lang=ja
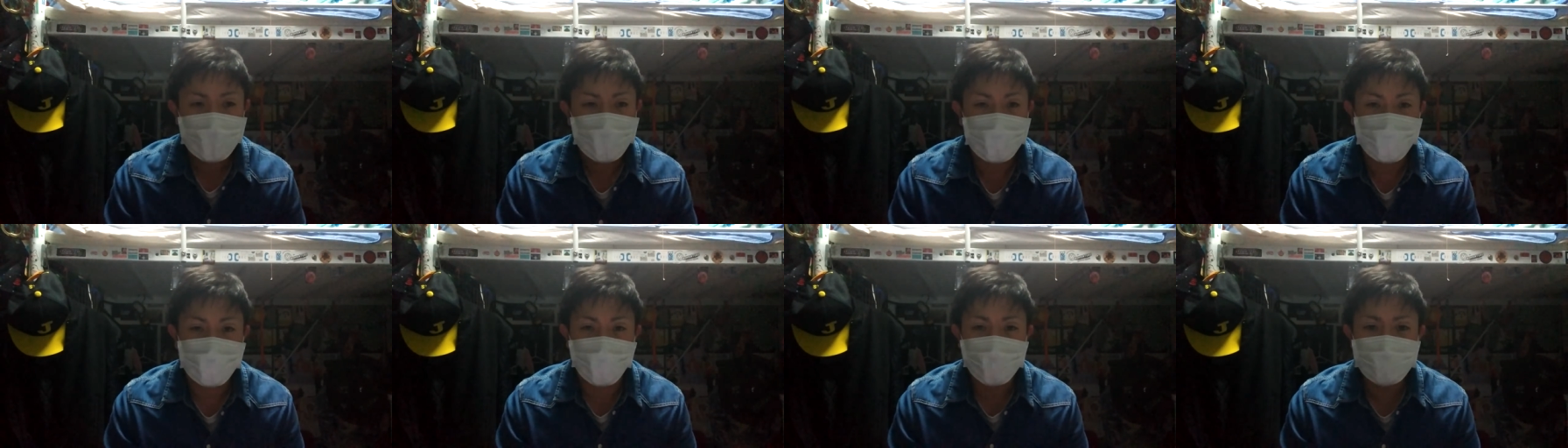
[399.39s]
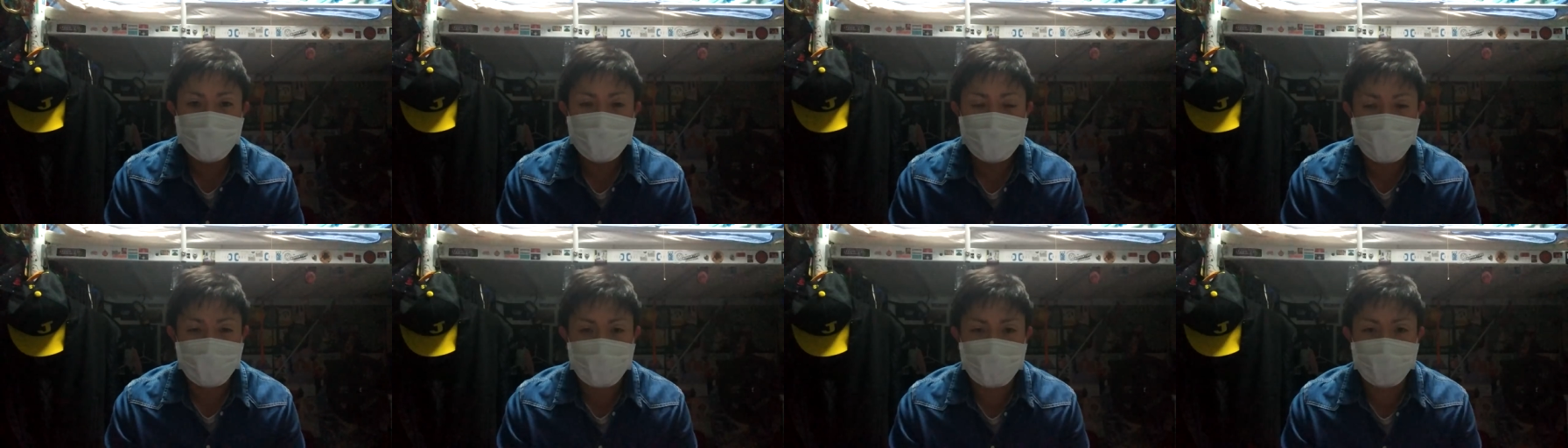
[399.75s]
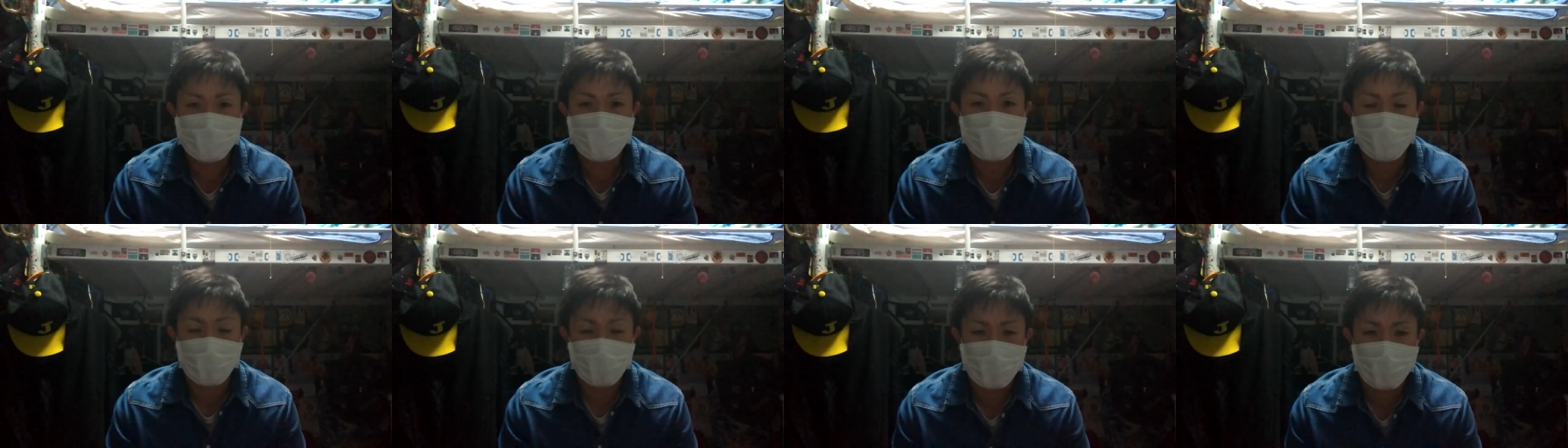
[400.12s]
だって落ちたら死
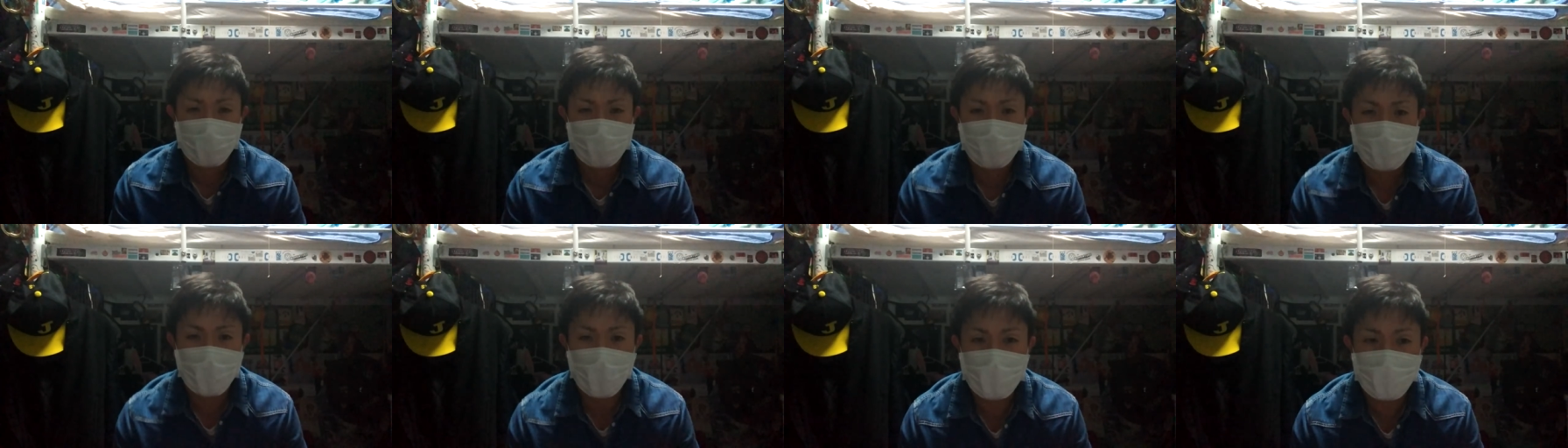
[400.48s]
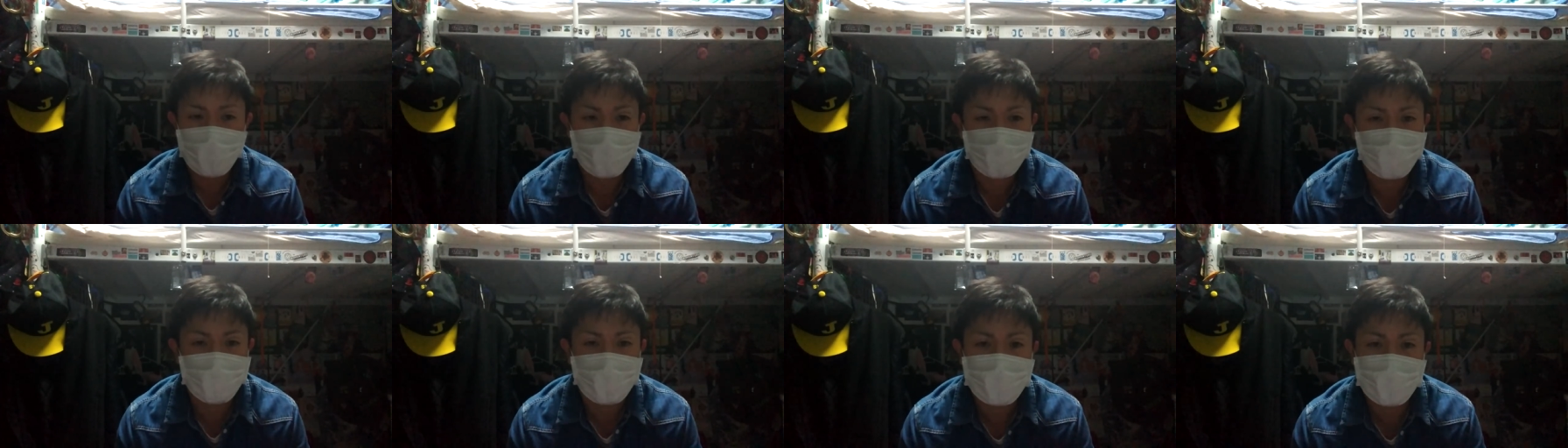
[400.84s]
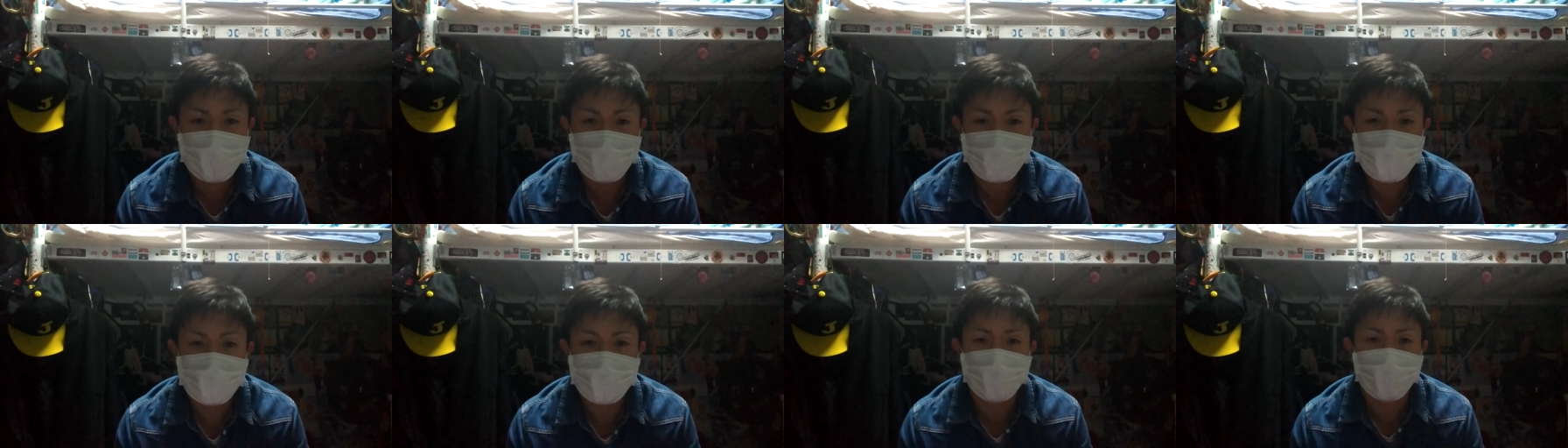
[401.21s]
ぬからね、危険手当とか
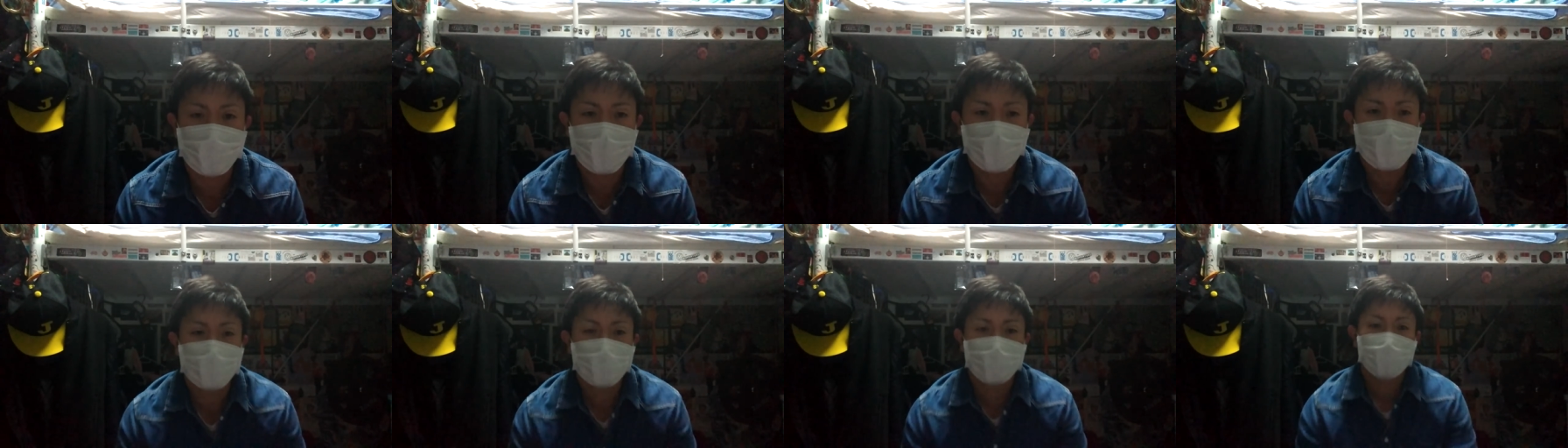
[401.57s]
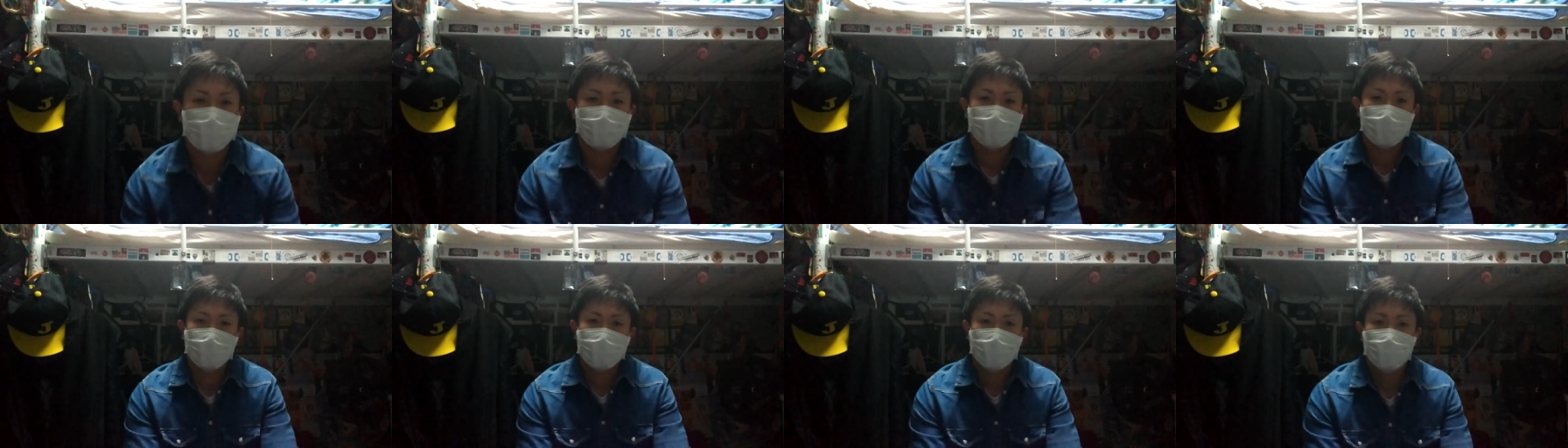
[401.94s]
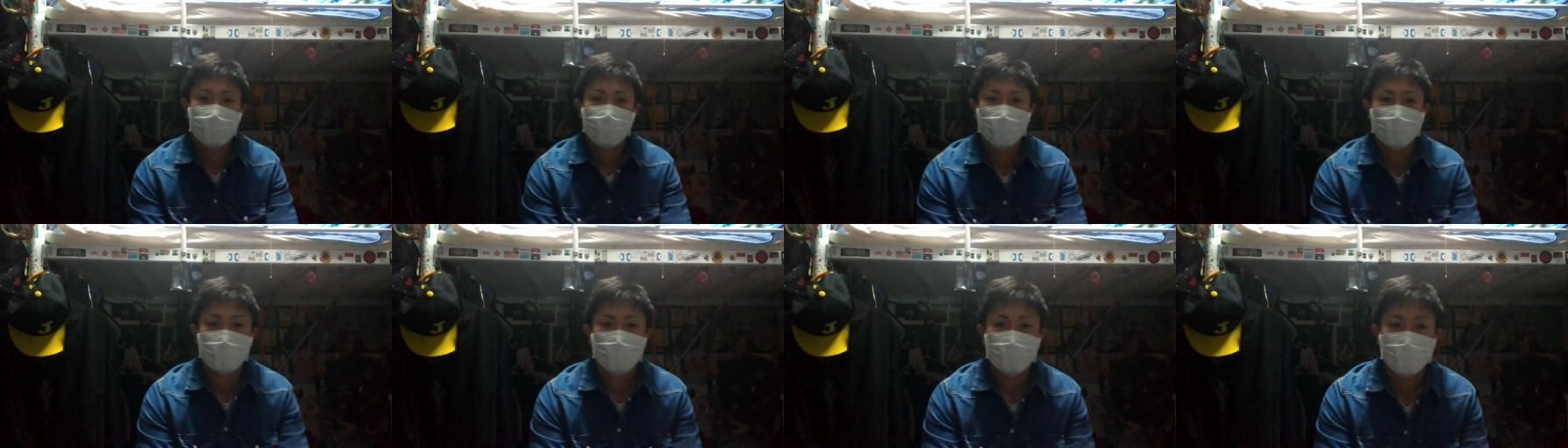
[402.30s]
欲しいよねっていうね。
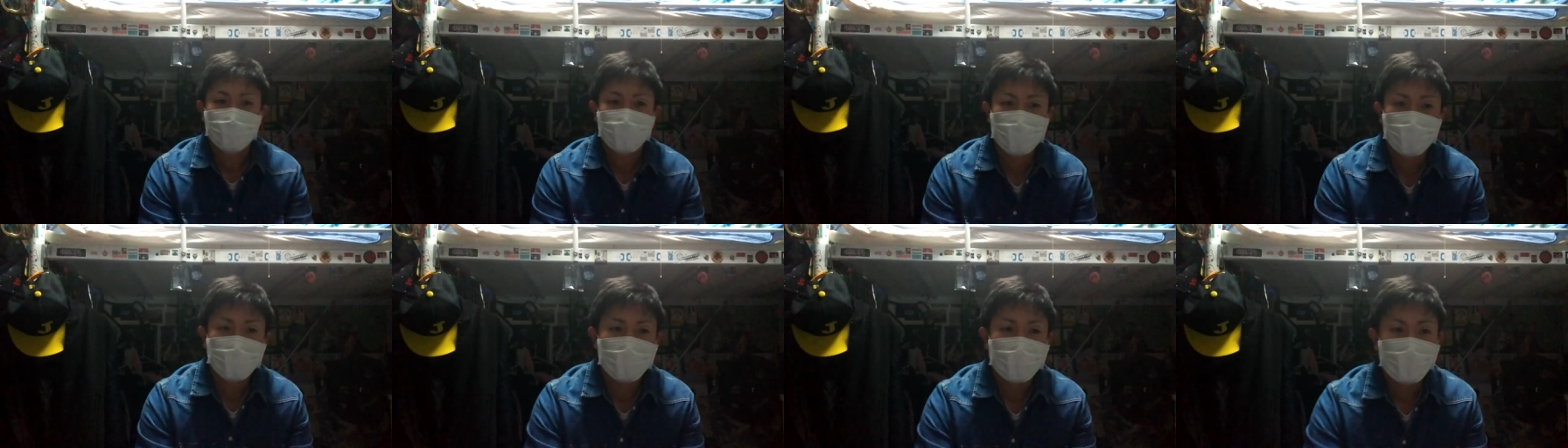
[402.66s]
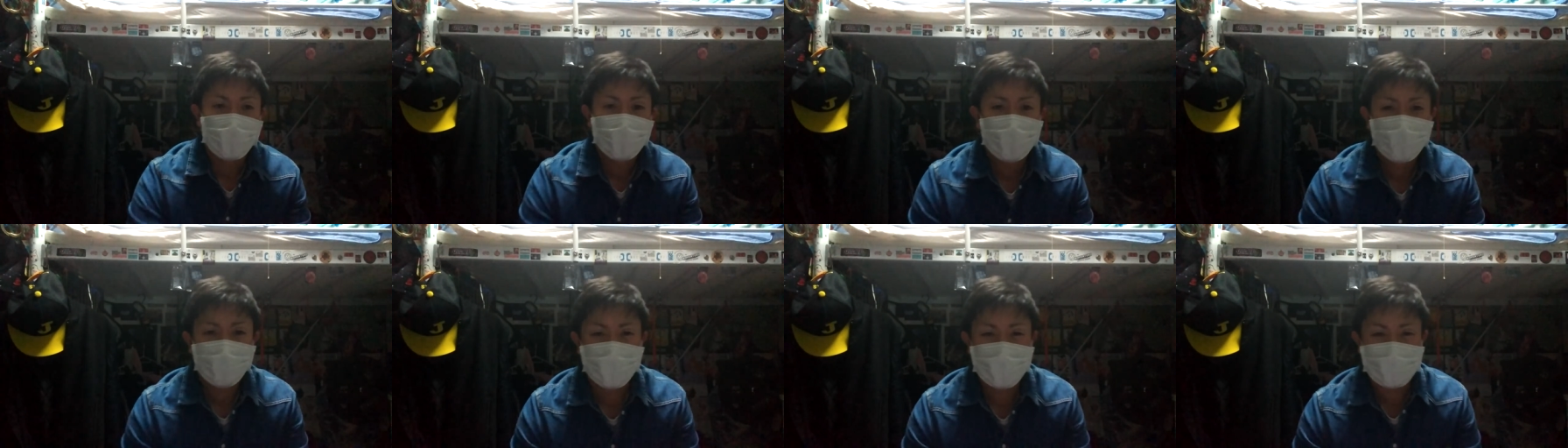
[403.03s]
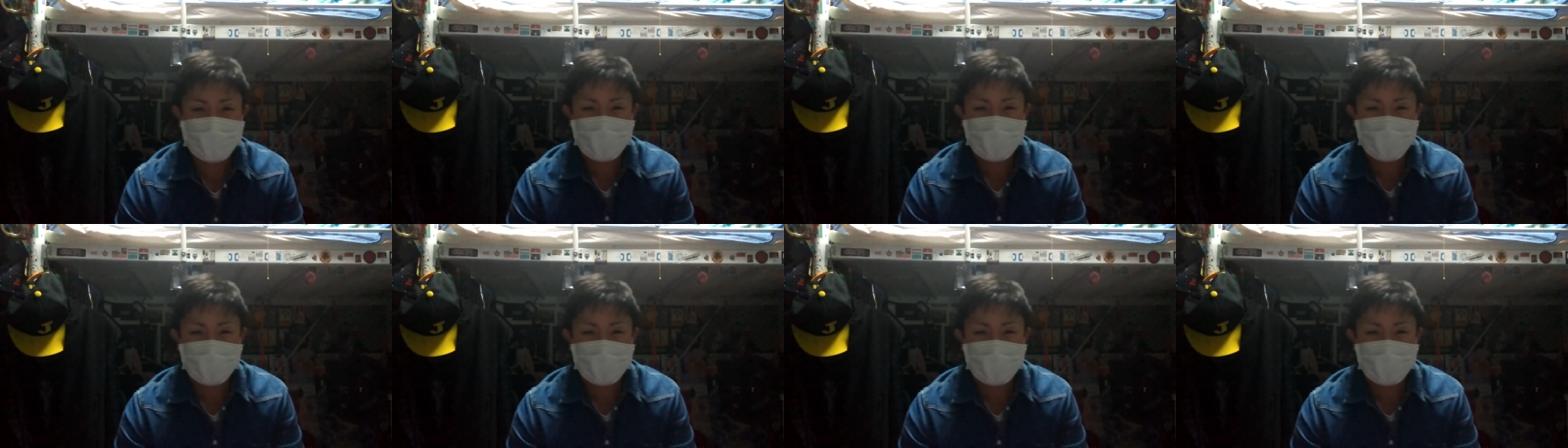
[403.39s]
で